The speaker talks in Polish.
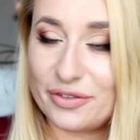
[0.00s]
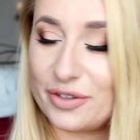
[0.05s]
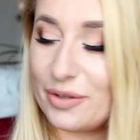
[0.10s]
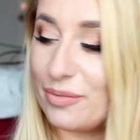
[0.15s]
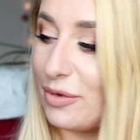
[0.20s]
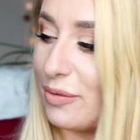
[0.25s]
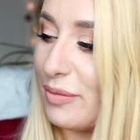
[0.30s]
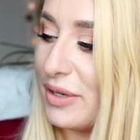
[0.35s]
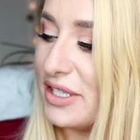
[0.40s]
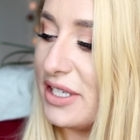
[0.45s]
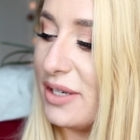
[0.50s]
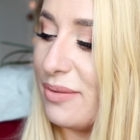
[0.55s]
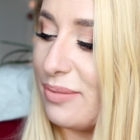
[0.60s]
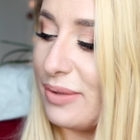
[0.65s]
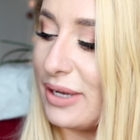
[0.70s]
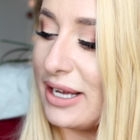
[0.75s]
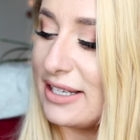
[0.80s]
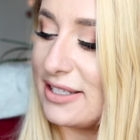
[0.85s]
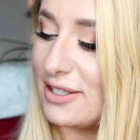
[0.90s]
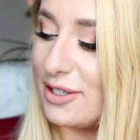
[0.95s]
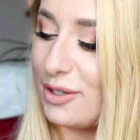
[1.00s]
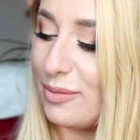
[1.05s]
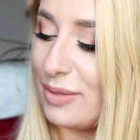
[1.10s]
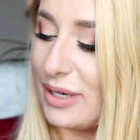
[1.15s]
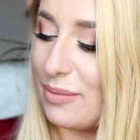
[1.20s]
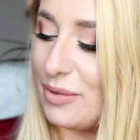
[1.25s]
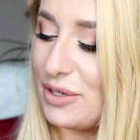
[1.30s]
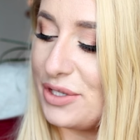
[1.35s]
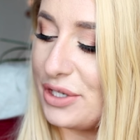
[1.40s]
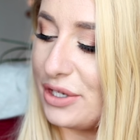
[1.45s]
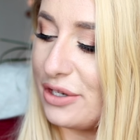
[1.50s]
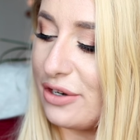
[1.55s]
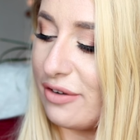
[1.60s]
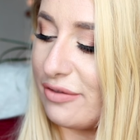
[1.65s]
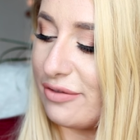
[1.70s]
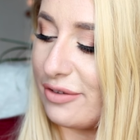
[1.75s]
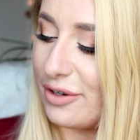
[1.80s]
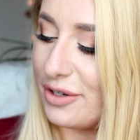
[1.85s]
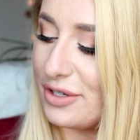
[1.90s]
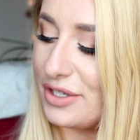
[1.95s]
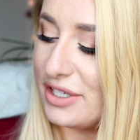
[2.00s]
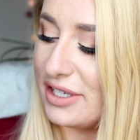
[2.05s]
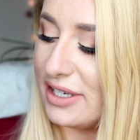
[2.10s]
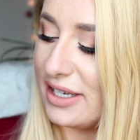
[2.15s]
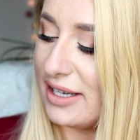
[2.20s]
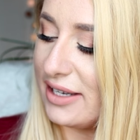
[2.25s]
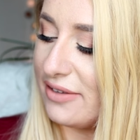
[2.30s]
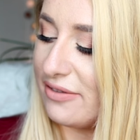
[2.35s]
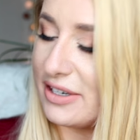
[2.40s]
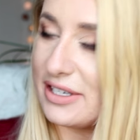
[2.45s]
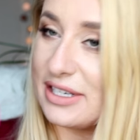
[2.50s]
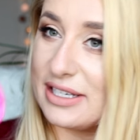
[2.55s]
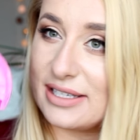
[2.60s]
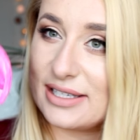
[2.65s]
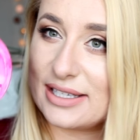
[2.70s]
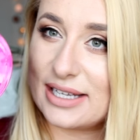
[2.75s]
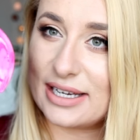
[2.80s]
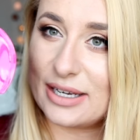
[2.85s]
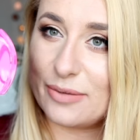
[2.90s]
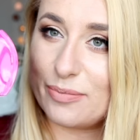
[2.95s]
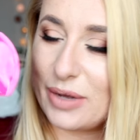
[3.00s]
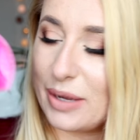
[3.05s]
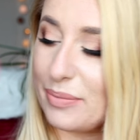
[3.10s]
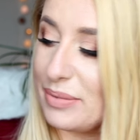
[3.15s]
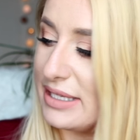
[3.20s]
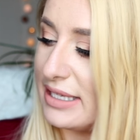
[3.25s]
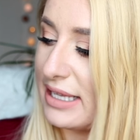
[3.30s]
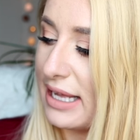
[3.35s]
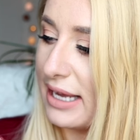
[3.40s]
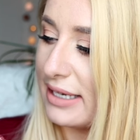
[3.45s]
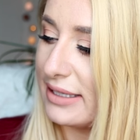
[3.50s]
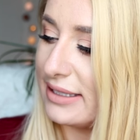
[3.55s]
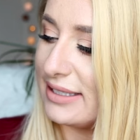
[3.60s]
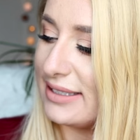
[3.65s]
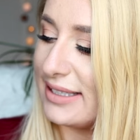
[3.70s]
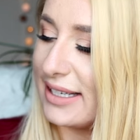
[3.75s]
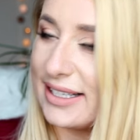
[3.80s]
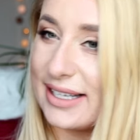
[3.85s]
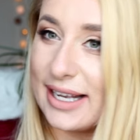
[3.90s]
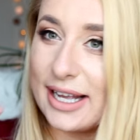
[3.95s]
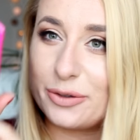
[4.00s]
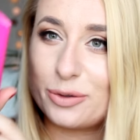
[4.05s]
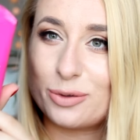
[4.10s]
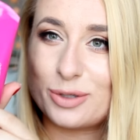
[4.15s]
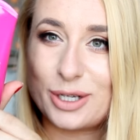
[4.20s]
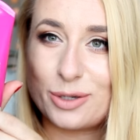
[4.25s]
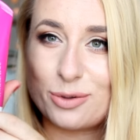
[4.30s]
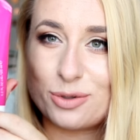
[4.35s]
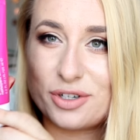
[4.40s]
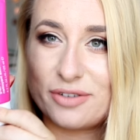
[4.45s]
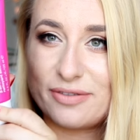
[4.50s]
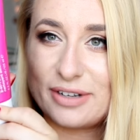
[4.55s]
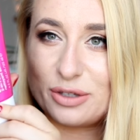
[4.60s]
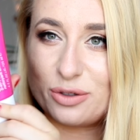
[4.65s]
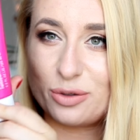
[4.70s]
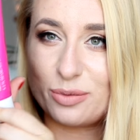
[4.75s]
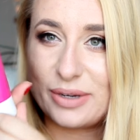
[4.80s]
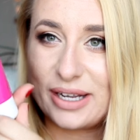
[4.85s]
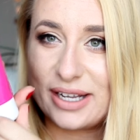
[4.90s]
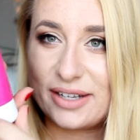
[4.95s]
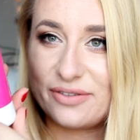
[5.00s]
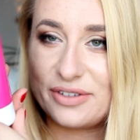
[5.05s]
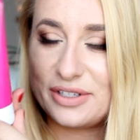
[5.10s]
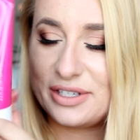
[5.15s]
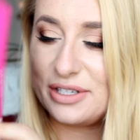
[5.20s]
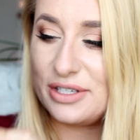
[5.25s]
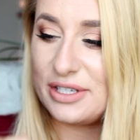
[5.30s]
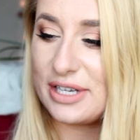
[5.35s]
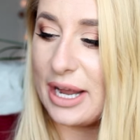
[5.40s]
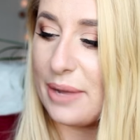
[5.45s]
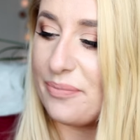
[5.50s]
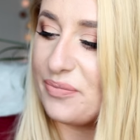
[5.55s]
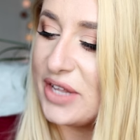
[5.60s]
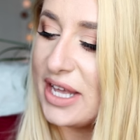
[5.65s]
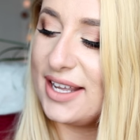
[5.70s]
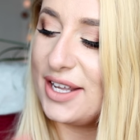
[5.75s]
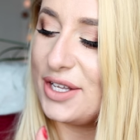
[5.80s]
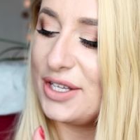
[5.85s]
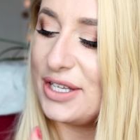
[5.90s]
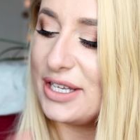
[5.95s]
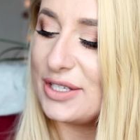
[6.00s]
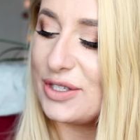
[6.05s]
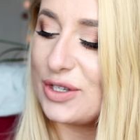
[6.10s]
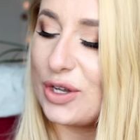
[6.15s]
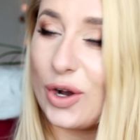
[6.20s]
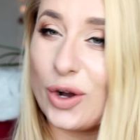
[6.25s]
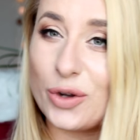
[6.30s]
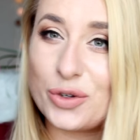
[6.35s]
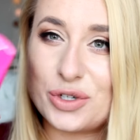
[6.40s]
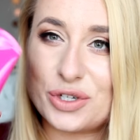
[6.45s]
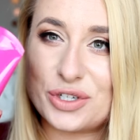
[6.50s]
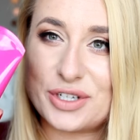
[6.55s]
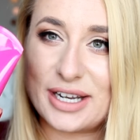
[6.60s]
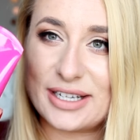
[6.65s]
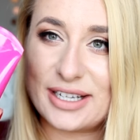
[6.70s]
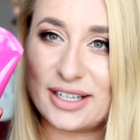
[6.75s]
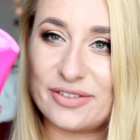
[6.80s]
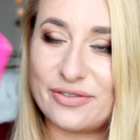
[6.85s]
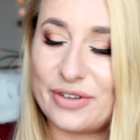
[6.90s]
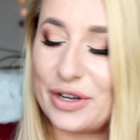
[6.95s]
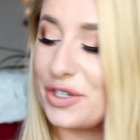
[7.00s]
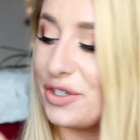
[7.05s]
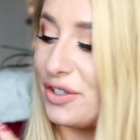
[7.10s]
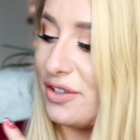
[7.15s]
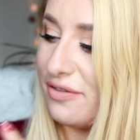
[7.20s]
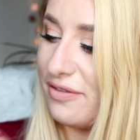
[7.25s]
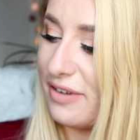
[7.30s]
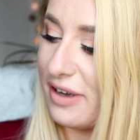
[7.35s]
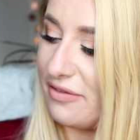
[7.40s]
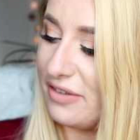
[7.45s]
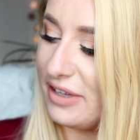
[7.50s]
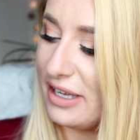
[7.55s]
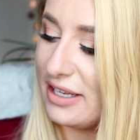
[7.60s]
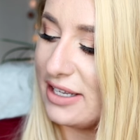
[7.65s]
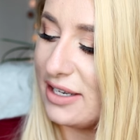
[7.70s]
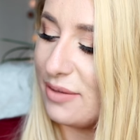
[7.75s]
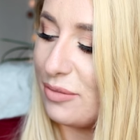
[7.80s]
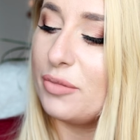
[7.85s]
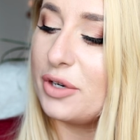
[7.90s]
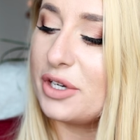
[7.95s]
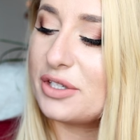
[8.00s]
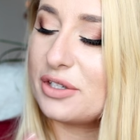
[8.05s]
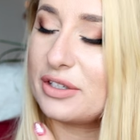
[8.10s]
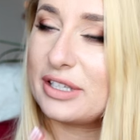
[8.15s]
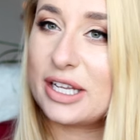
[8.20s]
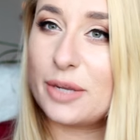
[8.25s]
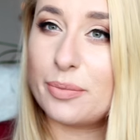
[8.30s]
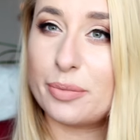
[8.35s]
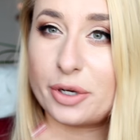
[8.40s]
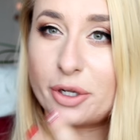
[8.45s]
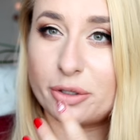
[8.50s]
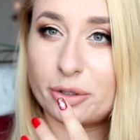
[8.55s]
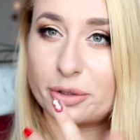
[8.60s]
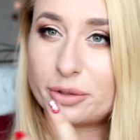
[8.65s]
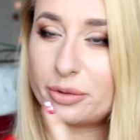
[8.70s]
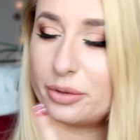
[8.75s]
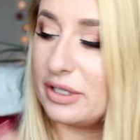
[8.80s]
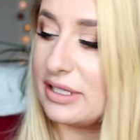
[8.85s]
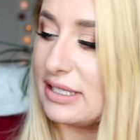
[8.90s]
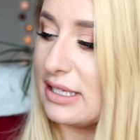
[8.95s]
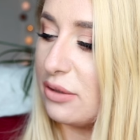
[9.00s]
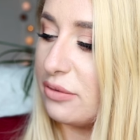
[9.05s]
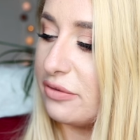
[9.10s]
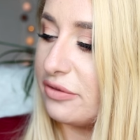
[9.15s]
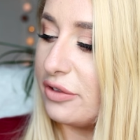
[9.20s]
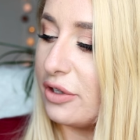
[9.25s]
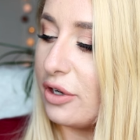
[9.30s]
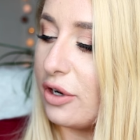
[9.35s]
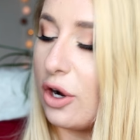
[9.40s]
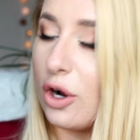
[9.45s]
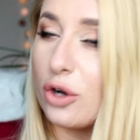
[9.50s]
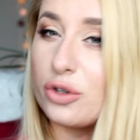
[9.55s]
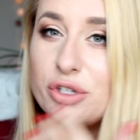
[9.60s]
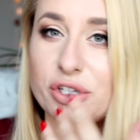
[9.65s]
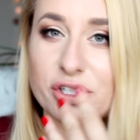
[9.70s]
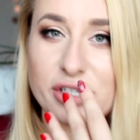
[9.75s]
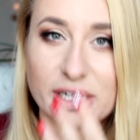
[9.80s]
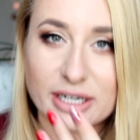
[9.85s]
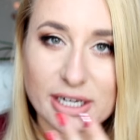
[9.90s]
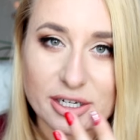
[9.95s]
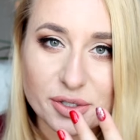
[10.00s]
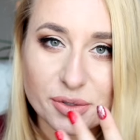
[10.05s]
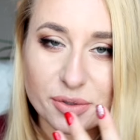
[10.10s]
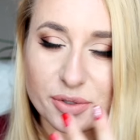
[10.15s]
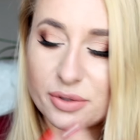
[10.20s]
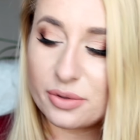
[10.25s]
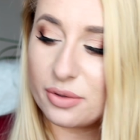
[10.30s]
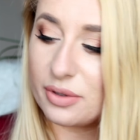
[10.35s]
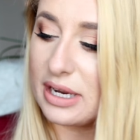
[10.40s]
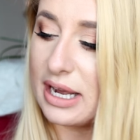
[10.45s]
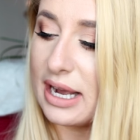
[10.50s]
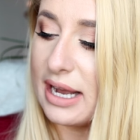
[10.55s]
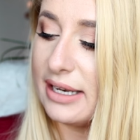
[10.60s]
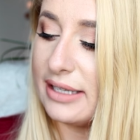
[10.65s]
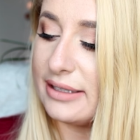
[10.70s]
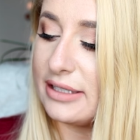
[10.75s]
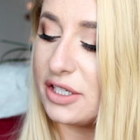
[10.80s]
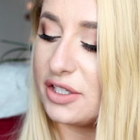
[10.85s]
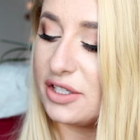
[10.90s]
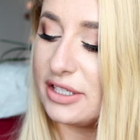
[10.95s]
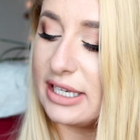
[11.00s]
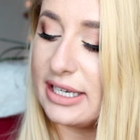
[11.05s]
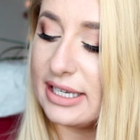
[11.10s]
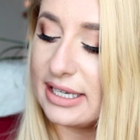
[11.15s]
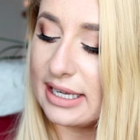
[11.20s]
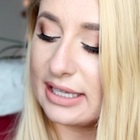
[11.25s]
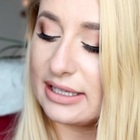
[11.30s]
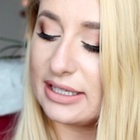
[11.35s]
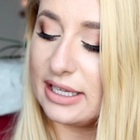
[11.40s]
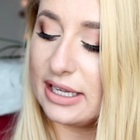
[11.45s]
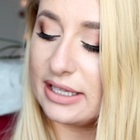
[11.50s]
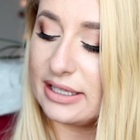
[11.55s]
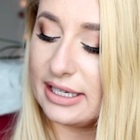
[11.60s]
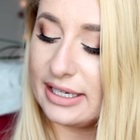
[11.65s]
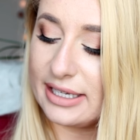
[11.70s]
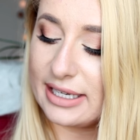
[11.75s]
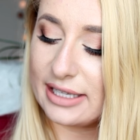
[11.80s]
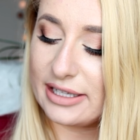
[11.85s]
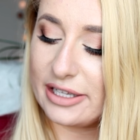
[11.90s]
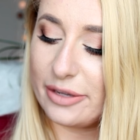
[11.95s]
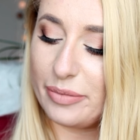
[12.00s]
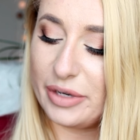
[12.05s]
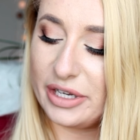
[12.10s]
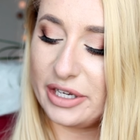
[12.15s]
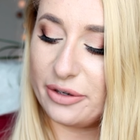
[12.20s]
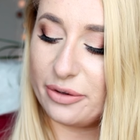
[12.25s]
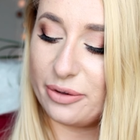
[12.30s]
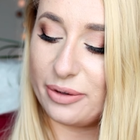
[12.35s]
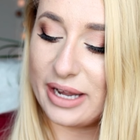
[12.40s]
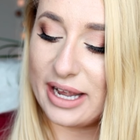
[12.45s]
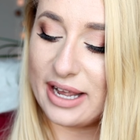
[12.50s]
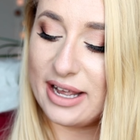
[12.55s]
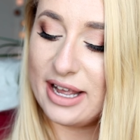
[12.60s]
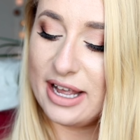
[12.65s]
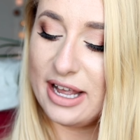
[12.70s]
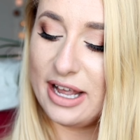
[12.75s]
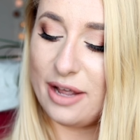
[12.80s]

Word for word: I w tym momencie bardzo dobra będzie nowość e, właśnie z serii Pep Start, taka duża różowa tuba jak widzicie. I jest to oczyszczanie twarzy dwa w jednym, bo jest to taki produkt, który zarówno oczyszcza naszą skórę, ale też delikatnie, delikatnie peelinguje.